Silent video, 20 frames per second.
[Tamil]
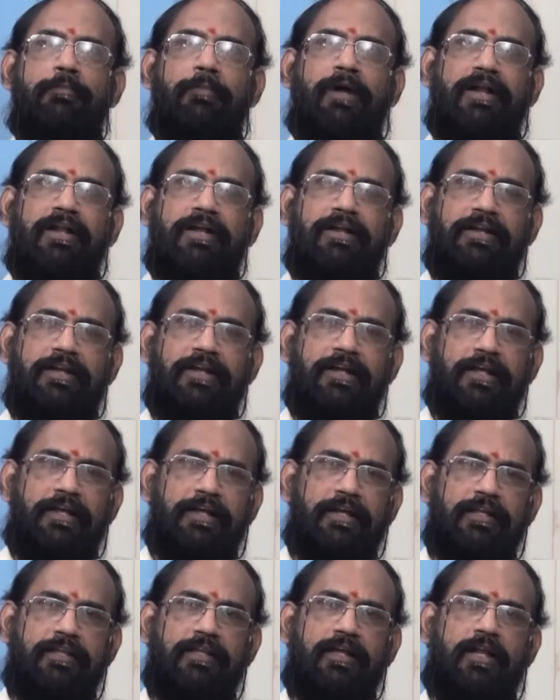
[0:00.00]

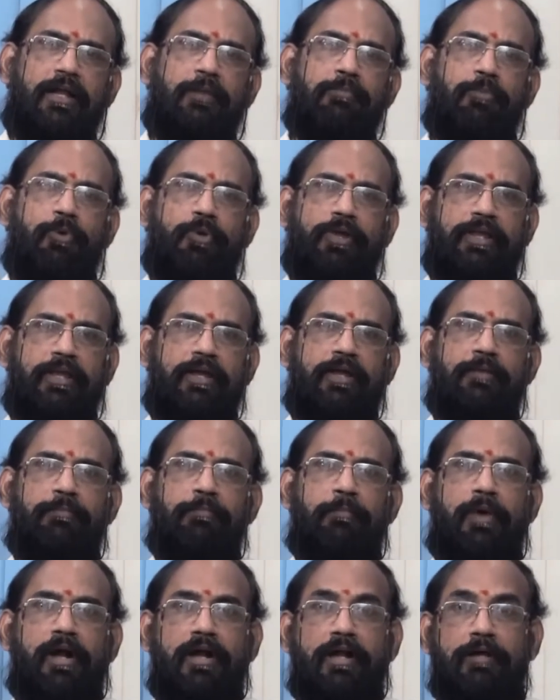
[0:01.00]
மனநிலையில் தான் நம்முடைய
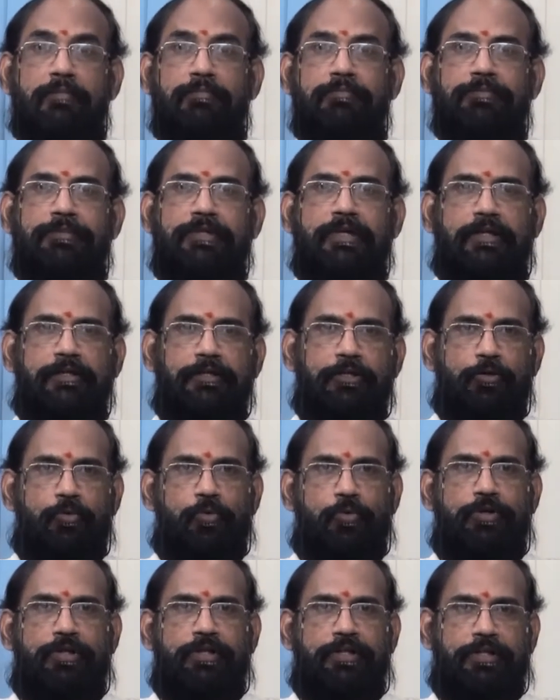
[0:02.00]
மனம் இயங்கி
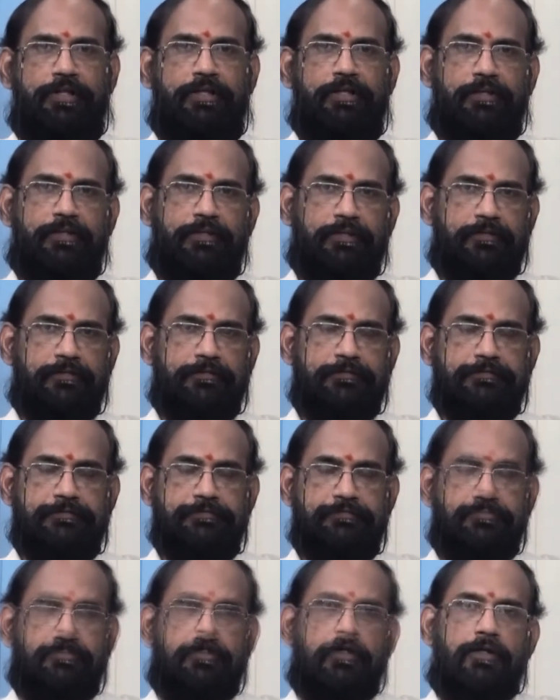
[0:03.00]
கொண்டிருக்கிறது
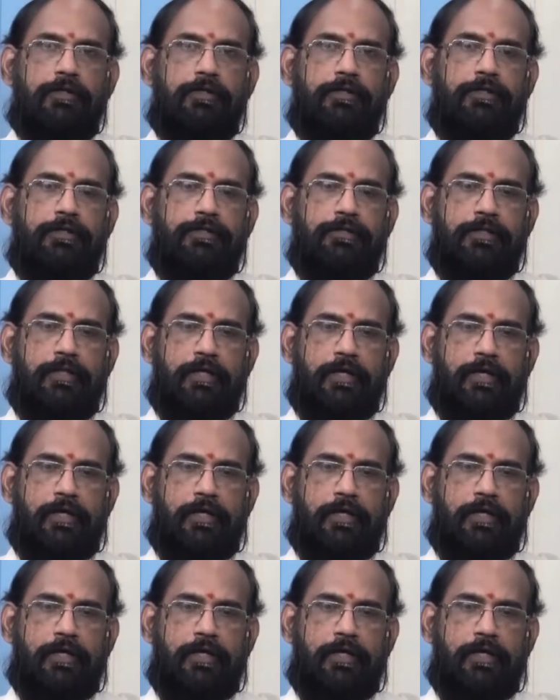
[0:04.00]
இந்த